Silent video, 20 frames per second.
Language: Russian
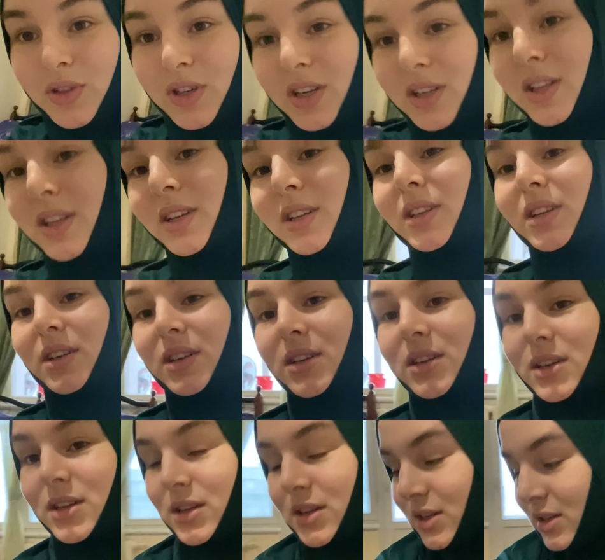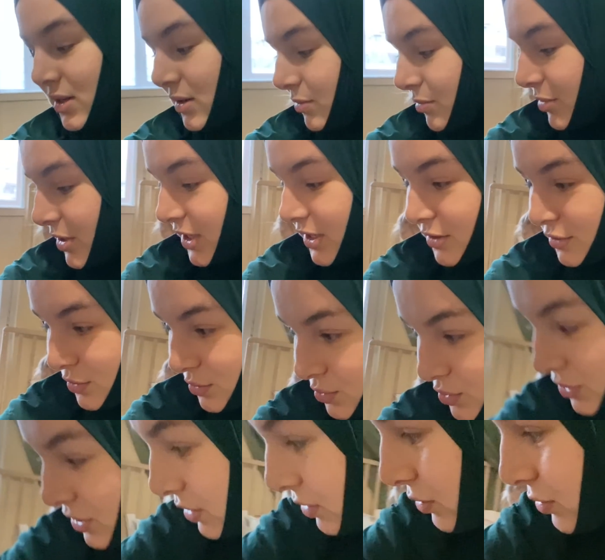как-то это...
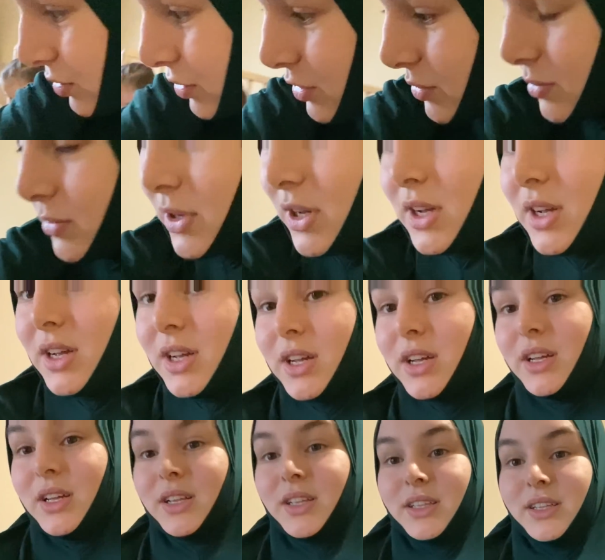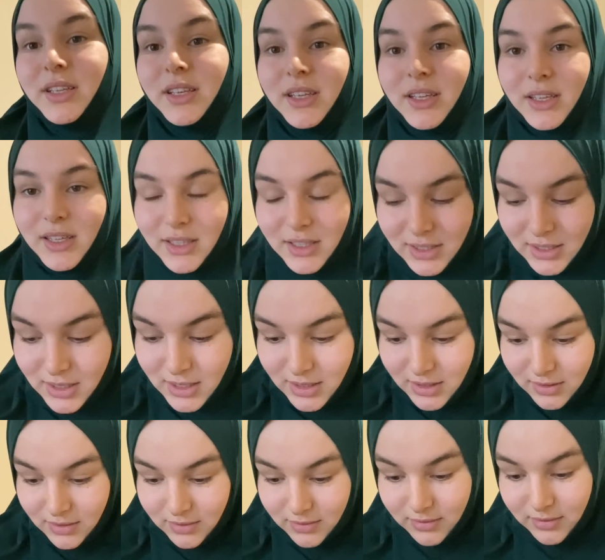Брезгую я, в общем. Такие дела.
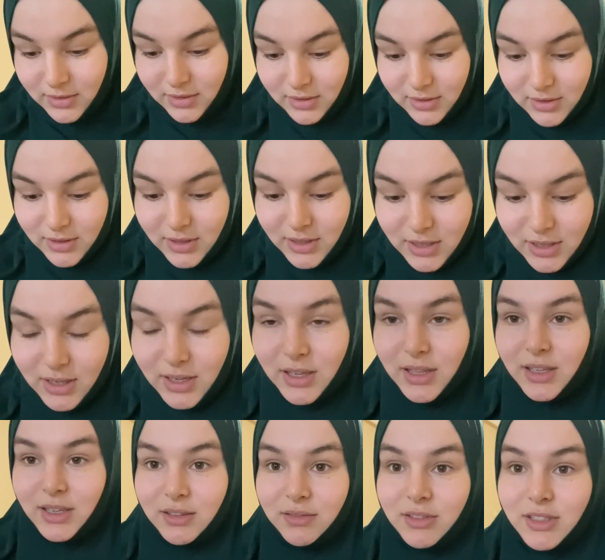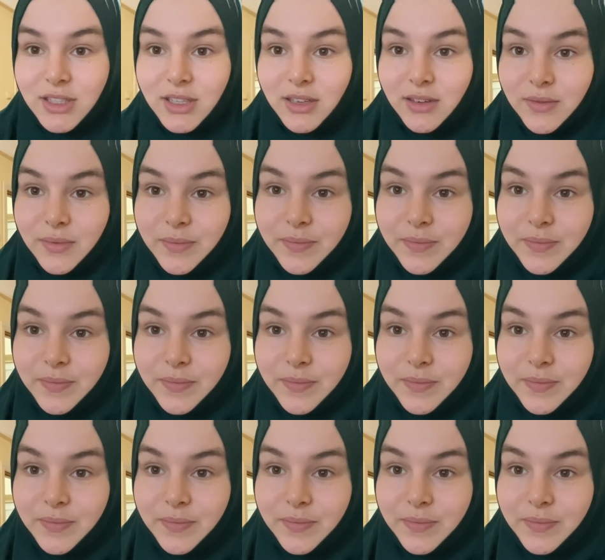Эти коты все.